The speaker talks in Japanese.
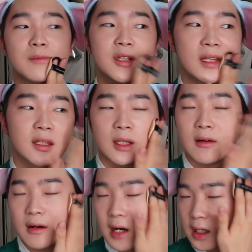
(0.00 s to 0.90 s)
村って
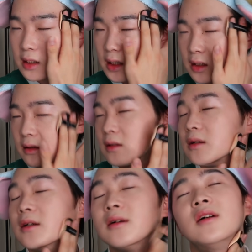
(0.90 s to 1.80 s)
分かんなくなってくる。
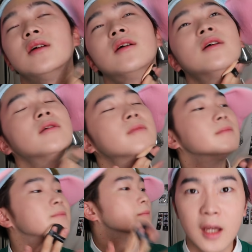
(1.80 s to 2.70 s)

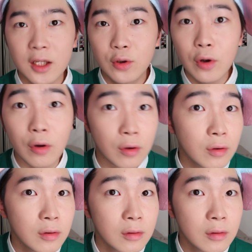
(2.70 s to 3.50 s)
え、どう、